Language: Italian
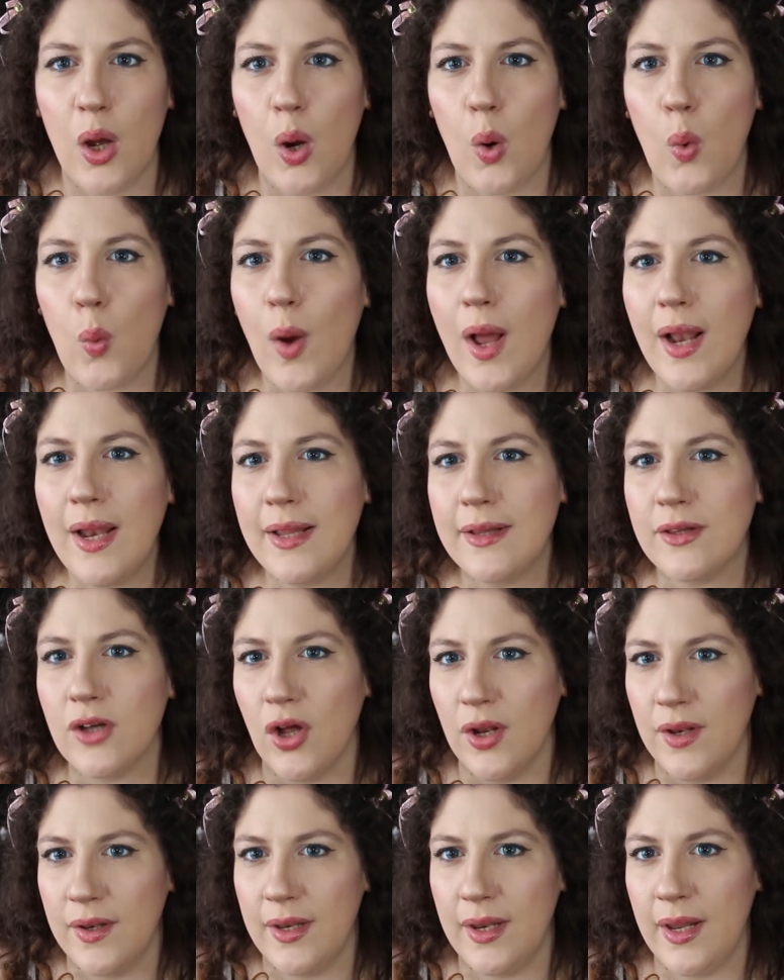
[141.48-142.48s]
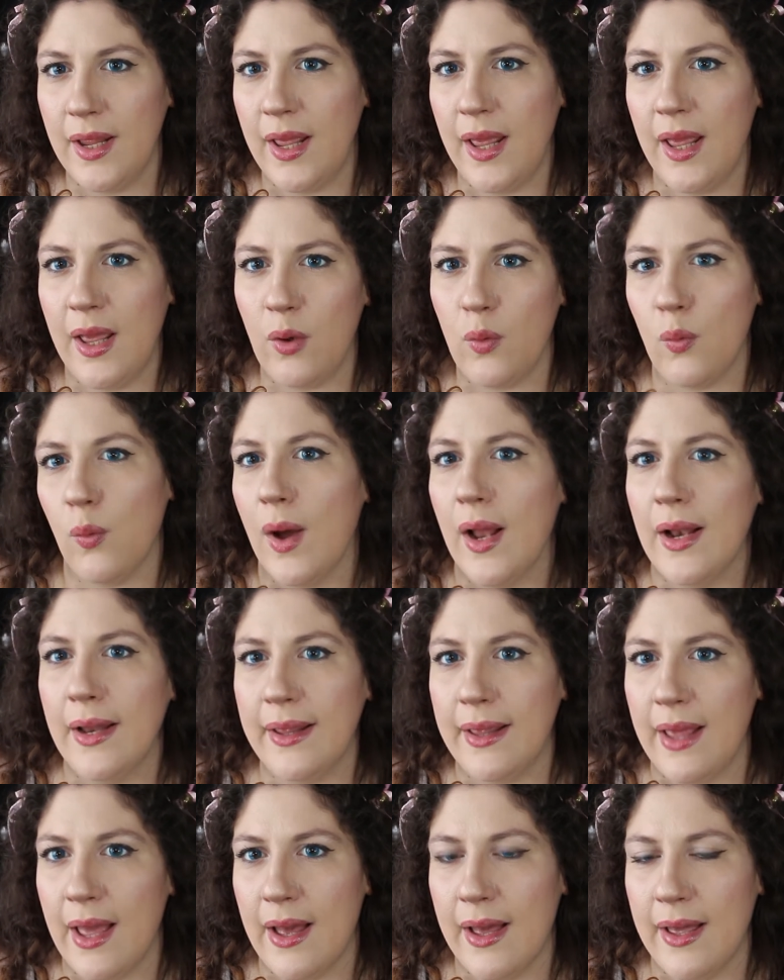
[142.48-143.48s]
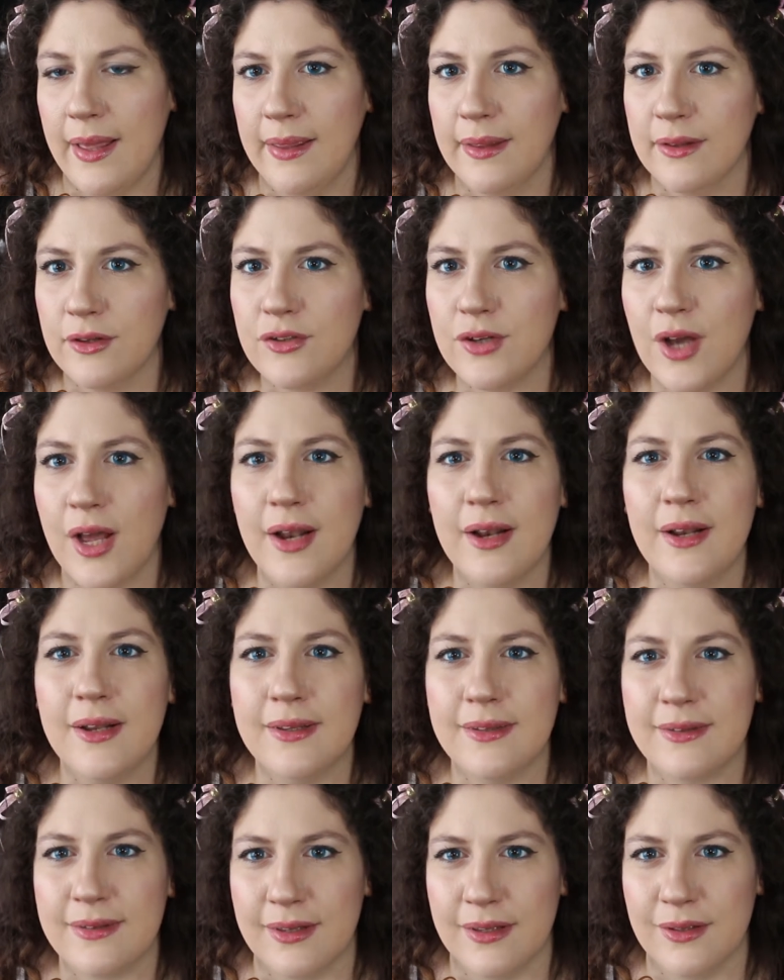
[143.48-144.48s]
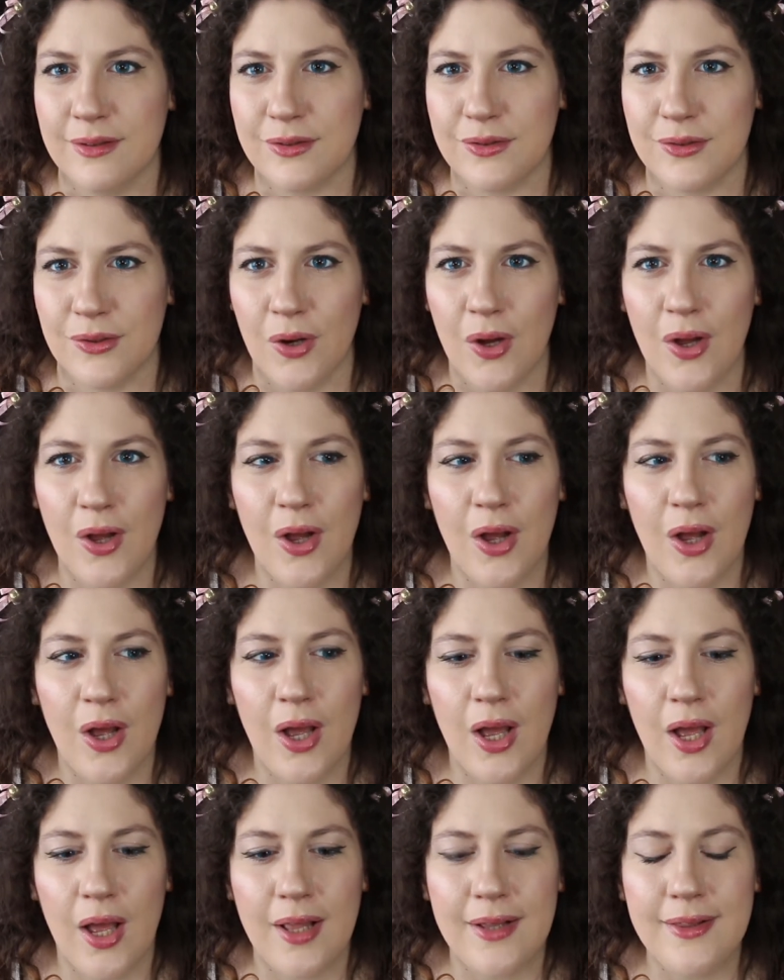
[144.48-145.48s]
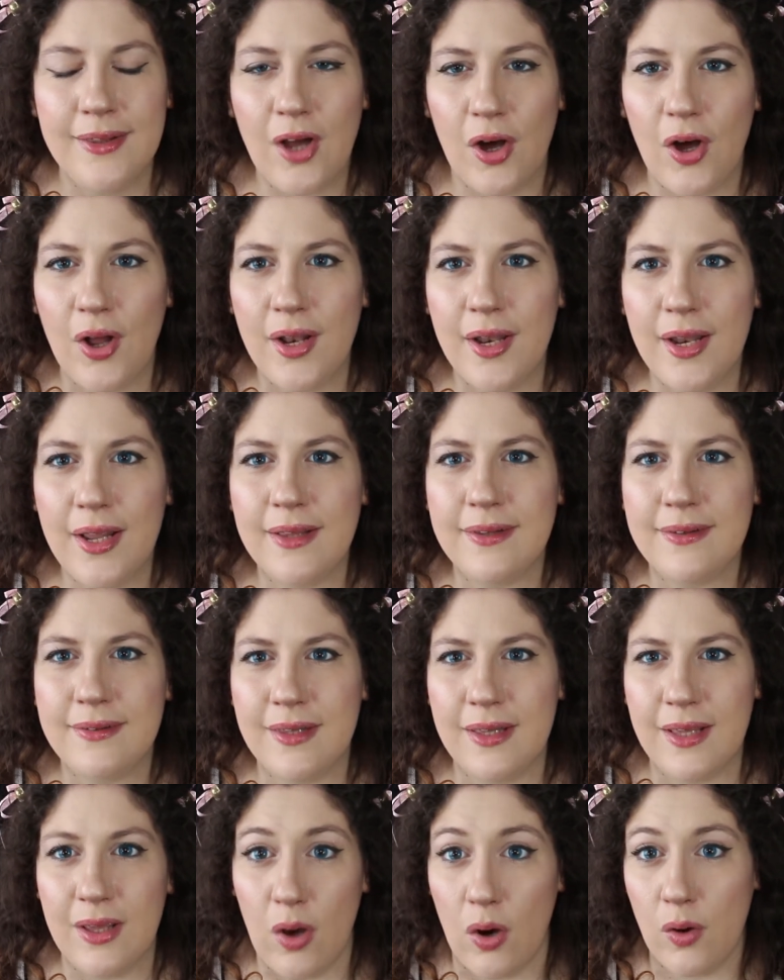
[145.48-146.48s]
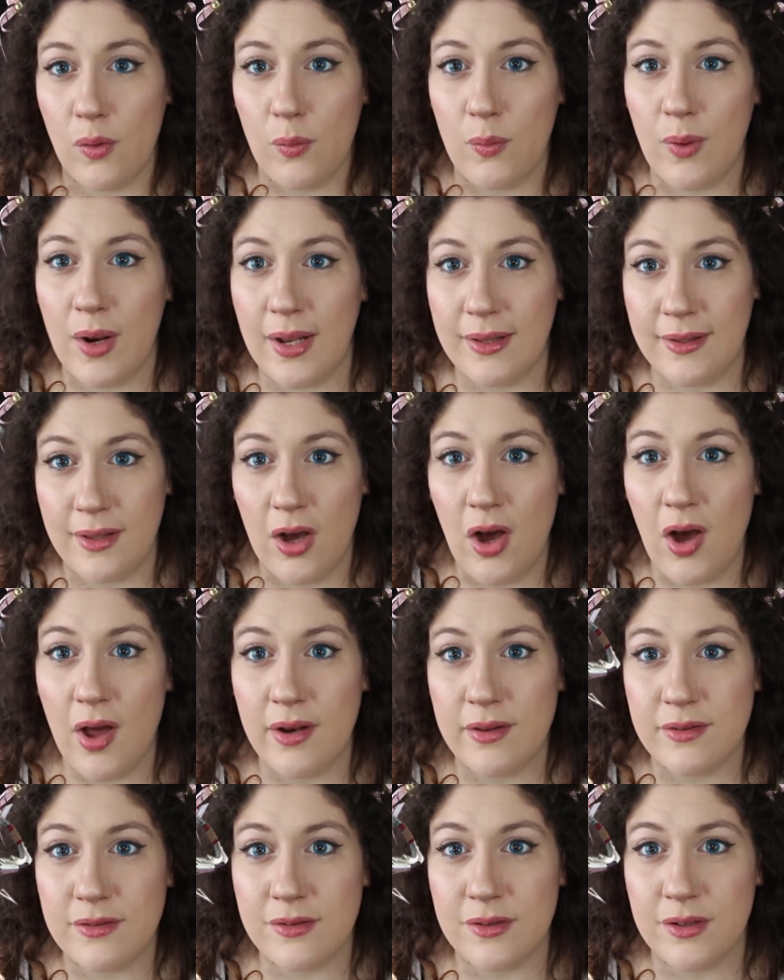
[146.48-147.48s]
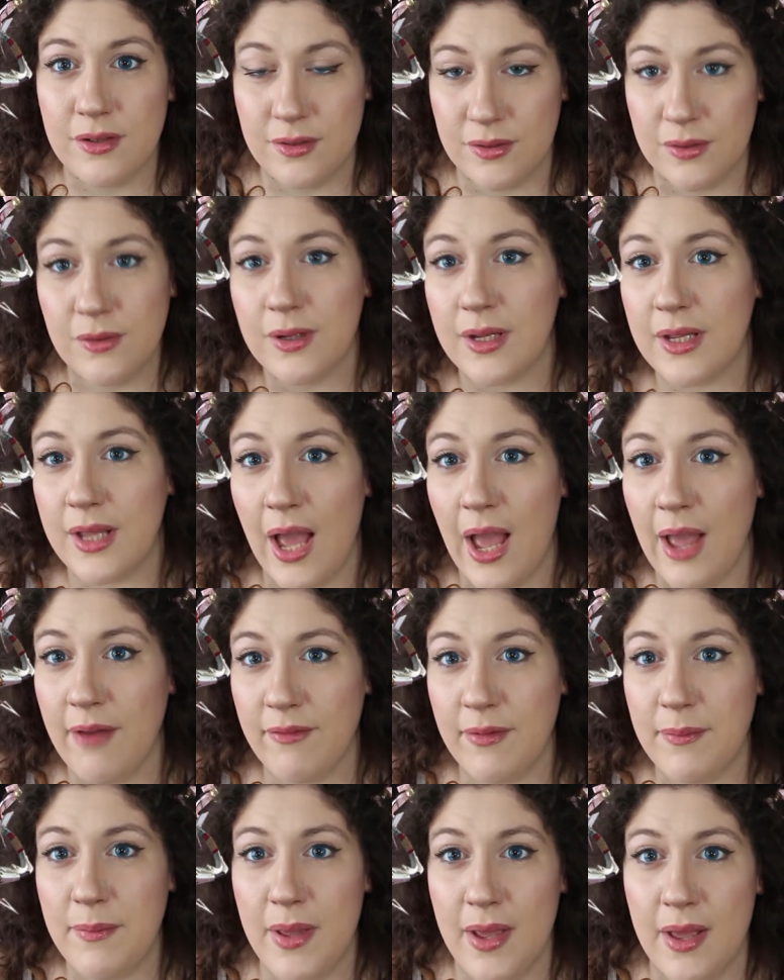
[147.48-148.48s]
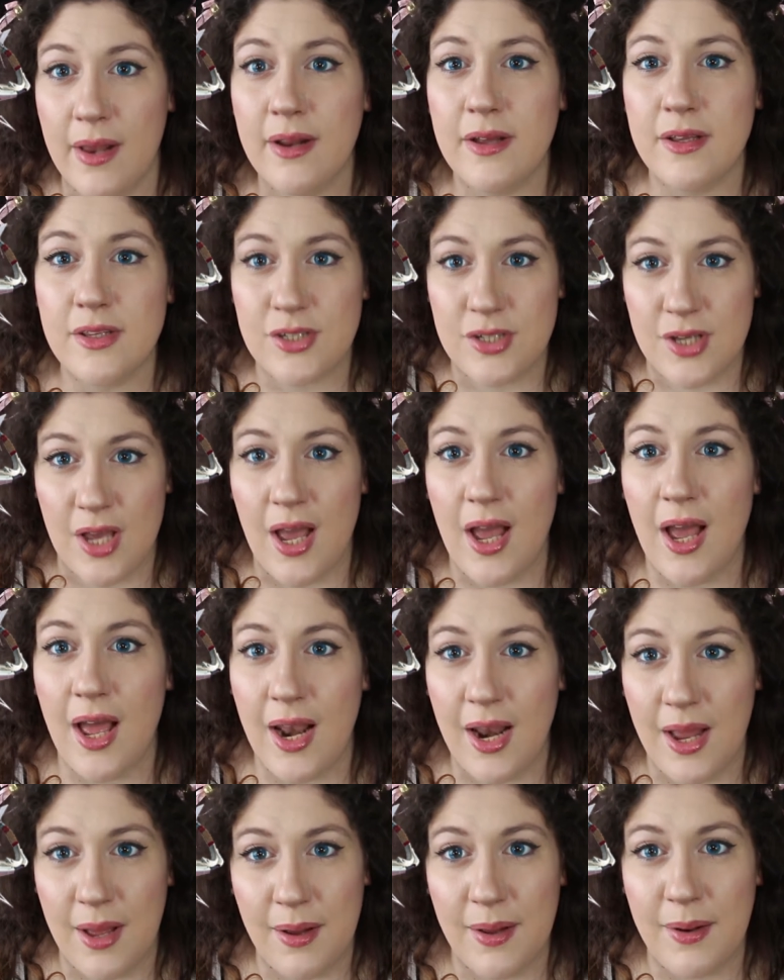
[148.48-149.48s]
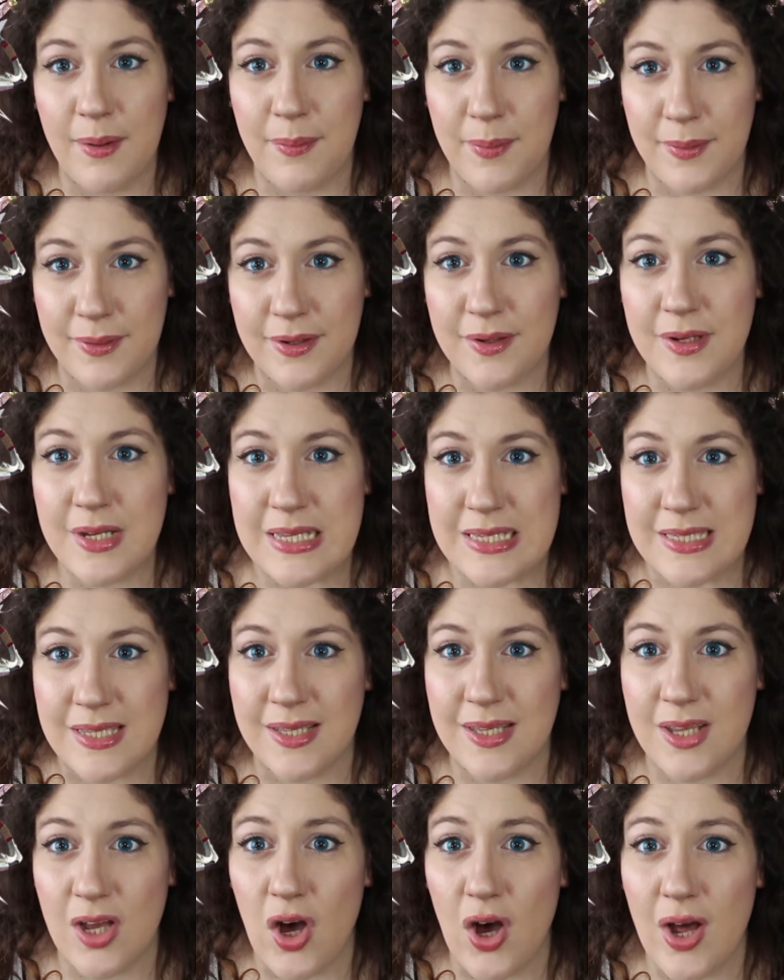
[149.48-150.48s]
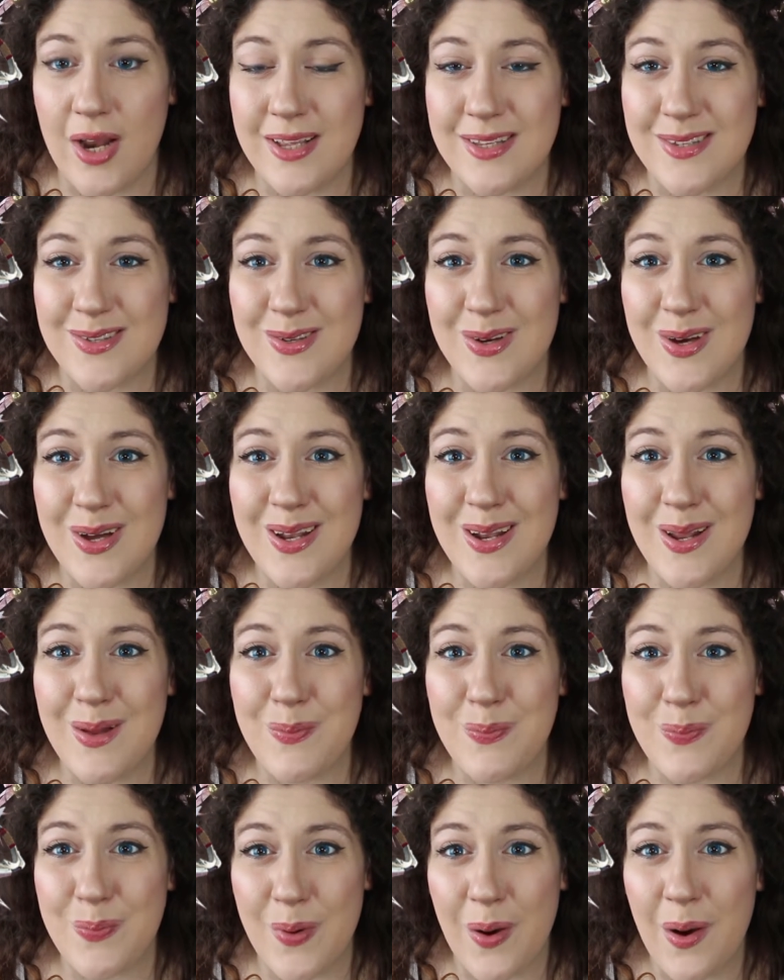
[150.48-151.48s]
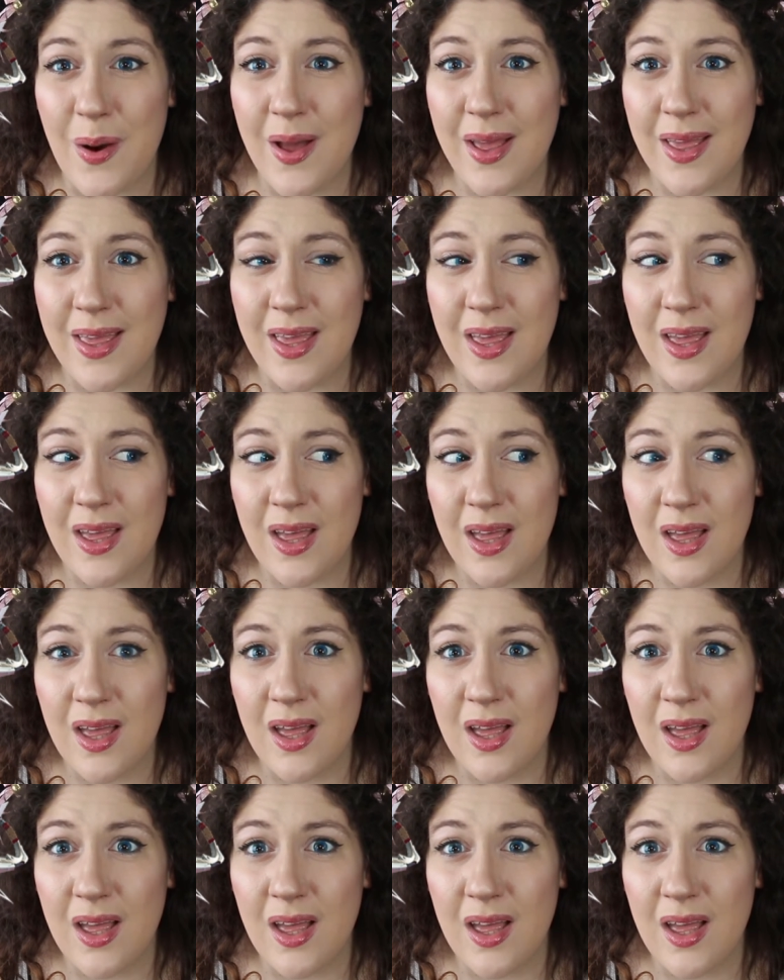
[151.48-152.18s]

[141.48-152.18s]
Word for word: quali donne e quali gay, cioè nel senso donne sì, quella di Horizon, ok va bene, c'è cioè la, la protagonista di Horizon, poi